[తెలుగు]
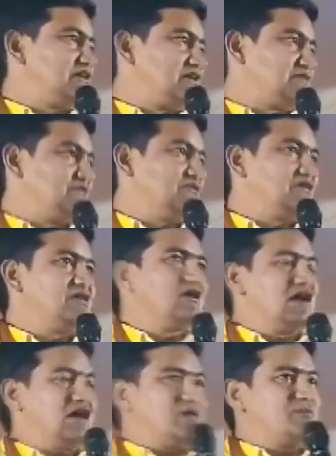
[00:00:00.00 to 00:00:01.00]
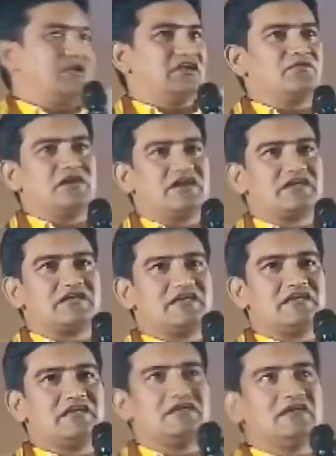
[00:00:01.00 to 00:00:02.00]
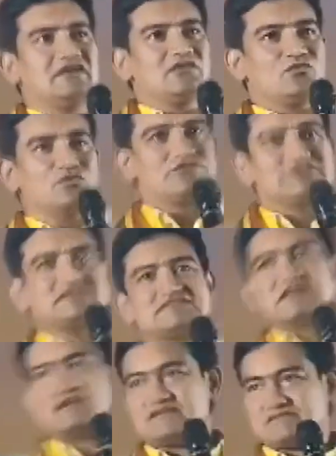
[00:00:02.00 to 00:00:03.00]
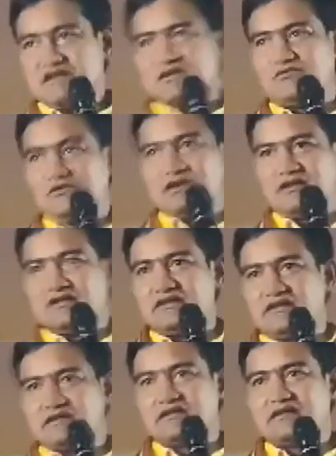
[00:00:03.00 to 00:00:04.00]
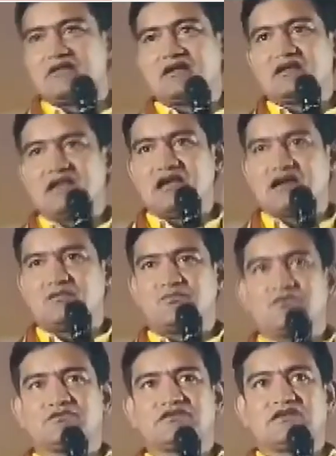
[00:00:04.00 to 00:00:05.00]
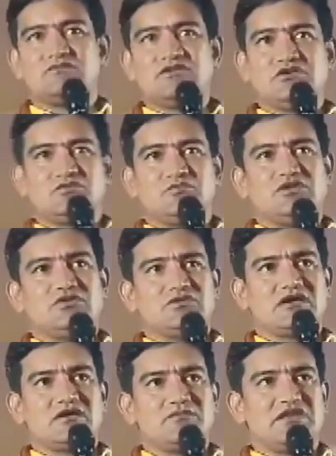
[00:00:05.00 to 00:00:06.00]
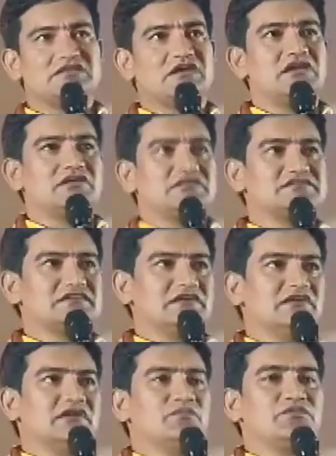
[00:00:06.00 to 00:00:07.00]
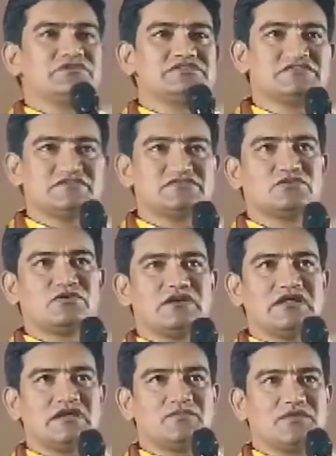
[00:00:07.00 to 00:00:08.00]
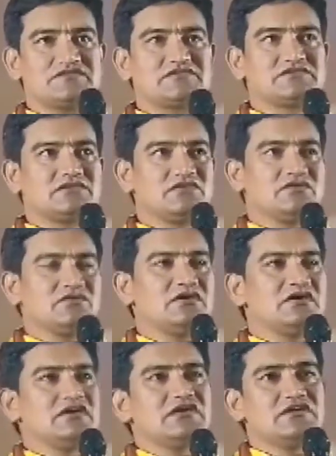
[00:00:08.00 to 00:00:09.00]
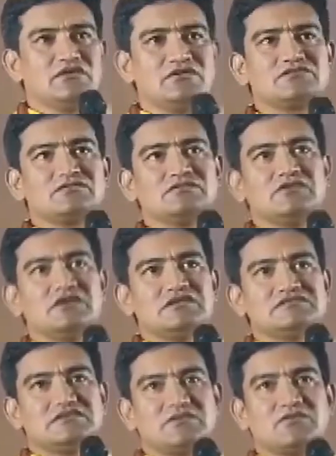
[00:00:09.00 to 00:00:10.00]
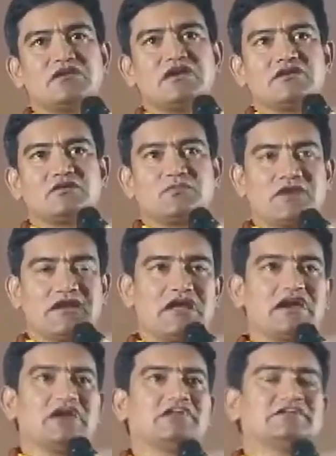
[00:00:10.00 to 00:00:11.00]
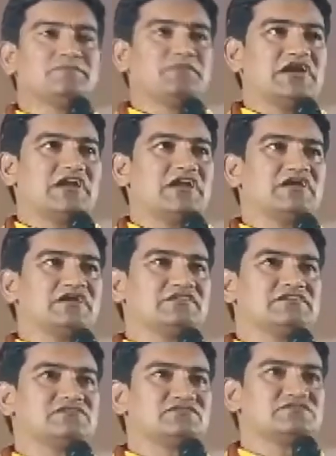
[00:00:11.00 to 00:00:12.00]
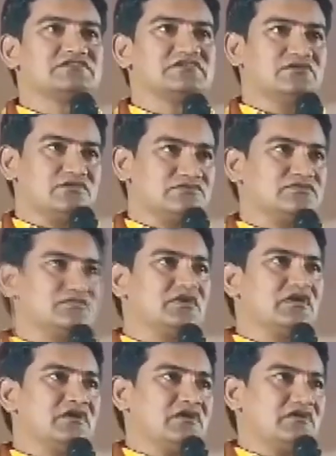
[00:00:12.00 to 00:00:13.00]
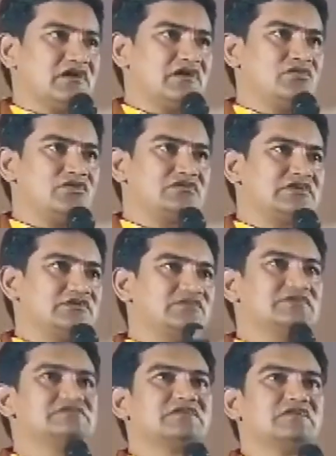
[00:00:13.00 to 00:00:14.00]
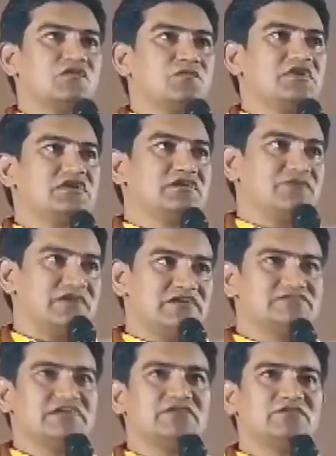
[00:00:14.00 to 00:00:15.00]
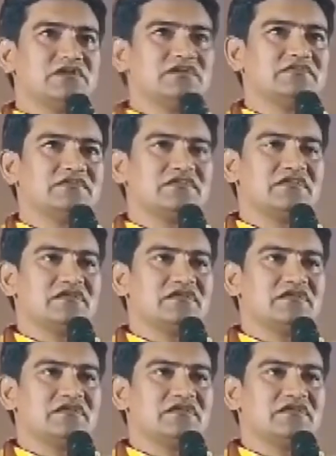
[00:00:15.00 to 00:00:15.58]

కాదు ఆ పిల్లవాడికి కోచింగ్ సెంటర్ జాయిన్ అవ్వండి లేకపోతే మీకు మీరుగా మీ తాలూకా స్కిల్ అభివృద్ధి చేసుకోండి అనే పరిస్థితిలో ఈరోజు చంద్రబాబు నాయుడుకు ప్రణాళికలు ప్రణాళికలు తీసుకొచ్చి ఈరోజు రానున్న తెలుగుదేశం గవర్నమెంట్లు ఇవన్నీ చేయనున్నారు